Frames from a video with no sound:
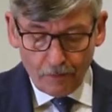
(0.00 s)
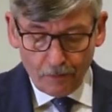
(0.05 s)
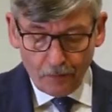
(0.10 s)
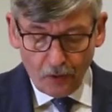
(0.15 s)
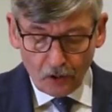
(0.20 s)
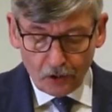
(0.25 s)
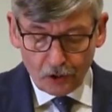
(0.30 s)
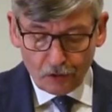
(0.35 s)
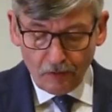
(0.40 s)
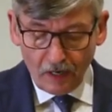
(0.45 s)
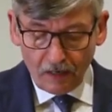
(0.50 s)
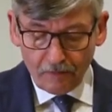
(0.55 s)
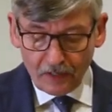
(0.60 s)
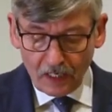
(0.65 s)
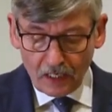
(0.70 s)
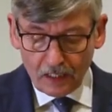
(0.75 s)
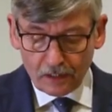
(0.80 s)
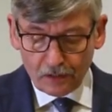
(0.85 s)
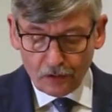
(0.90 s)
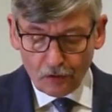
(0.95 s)
Poszła
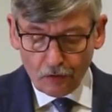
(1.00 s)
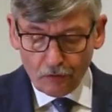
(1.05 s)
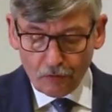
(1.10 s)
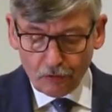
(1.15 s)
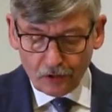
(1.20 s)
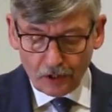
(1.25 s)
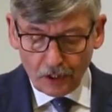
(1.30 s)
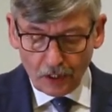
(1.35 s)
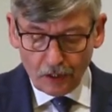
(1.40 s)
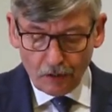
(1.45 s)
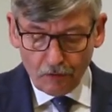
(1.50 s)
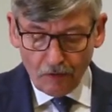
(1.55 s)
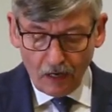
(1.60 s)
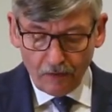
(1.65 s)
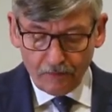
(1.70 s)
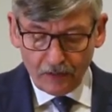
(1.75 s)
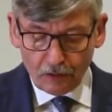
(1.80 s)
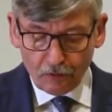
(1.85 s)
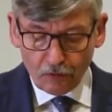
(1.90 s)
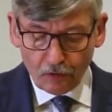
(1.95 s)
więc i
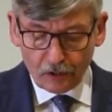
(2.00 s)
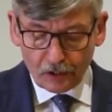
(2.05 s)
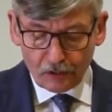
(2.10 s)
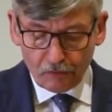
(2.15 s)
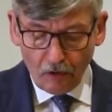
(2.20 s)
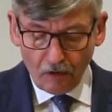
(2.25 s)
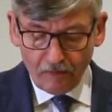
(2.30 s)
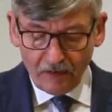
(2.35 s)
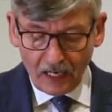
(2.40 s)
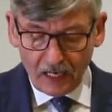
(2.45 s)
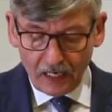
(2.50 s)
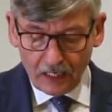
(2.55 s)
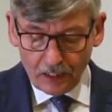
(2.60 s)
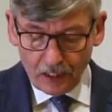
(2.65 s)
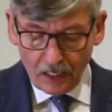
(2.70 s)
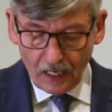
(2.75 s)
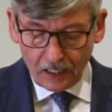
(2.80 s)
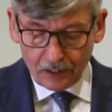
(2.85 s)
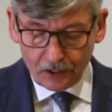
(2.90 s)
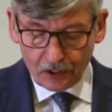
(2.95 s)
uczyniła według słowa
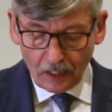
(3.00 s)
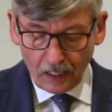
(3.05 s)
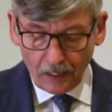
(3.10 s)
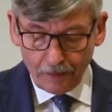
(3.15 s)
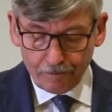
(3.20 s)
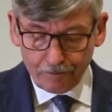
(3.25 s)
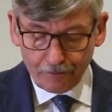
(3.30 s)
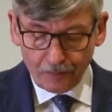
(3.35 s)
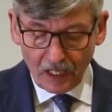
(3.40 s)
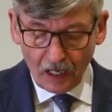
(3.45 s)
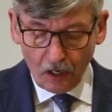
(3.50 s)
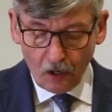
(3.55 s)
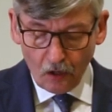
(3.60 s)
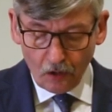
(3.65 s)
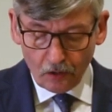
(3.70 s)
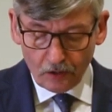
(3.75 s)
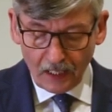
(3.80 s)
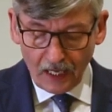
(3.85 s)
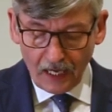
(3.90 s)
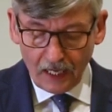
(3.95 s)
Eliasza.
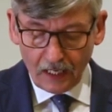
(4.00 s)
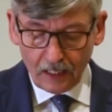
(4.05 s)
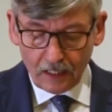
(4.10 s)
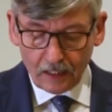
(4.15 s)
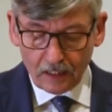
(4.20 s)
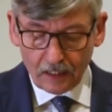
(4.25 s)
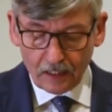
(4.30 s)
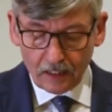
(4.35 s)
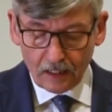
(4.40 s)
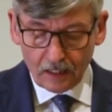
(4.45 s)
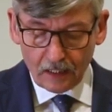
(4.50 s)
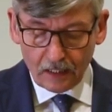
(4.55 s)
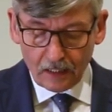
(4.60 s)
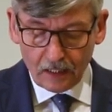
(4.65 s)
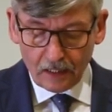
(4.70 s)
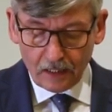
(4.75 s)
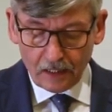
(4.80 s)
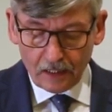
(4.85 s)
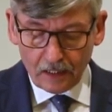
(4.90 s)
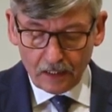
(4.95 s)
Ona
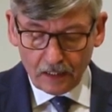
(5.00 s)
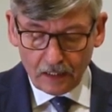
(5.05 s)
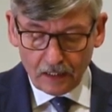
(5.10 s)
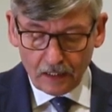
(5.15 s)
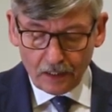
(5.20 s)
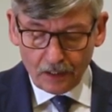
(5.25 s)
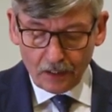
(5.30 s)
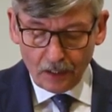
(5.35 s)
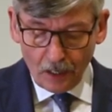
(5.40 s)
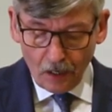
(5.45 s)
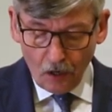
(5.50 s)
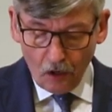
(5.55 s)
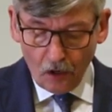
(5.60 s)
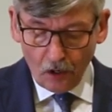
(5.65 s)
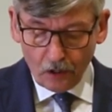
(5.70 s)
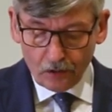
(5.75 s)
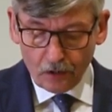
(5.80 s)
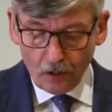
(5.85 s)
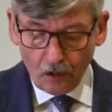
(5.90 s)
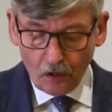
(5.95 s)
i
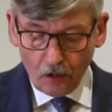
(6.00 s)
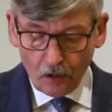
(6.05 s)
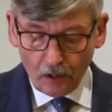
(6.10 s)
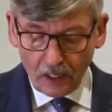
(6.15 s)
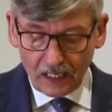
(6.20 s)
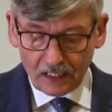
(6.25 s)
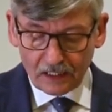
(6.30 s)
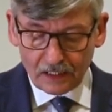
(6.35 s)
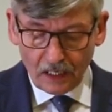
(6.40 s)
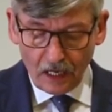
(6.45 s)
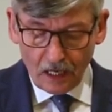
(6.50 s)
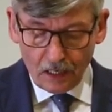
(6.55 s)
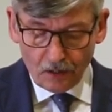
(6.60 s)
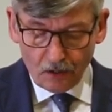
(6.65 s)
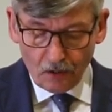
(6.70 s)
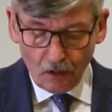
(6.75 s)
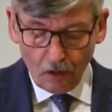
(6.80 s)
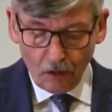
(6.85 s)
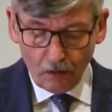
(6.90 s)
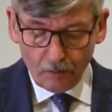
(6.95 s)
on oraz jej
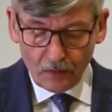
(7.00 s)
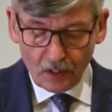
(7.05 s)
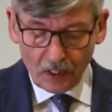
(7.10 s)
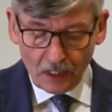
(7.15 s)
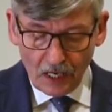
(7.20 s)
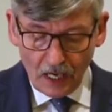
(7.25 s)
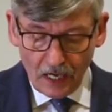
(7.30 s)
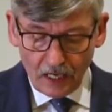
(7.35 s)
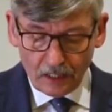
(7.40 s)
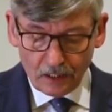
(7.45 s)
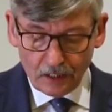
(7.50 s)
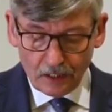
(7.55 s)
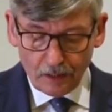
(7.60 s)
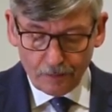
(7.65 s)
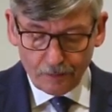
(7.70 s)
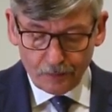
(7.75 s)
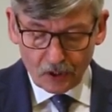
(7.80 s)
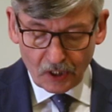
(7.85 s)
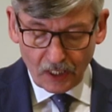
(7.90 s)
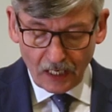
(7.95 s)
dom
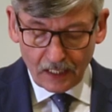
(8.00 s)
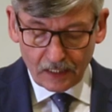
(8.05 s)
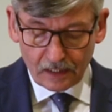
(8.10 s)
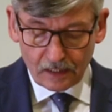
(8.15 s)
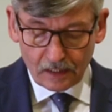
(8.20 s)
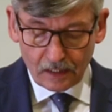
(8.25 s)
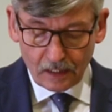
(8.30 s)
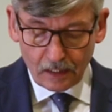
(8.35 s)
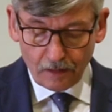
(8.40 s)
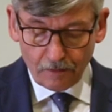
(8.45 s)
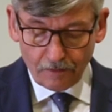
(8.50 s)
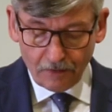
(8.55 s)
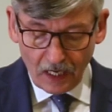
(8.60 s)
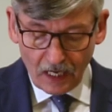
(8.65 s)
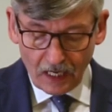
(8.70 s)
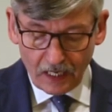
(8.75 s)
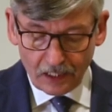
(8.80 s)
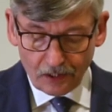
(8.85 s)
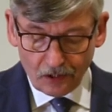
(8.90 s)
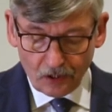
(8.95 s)
jedli przez
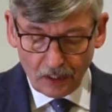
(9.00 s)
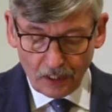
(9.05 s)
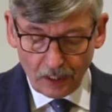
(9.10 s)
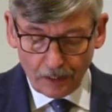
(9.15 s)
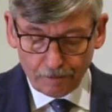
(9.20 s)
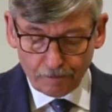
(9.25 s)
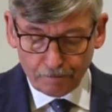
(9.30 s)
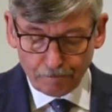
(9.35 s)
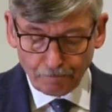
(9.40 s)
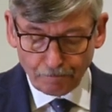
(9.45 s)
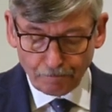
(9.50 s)
wiele dni.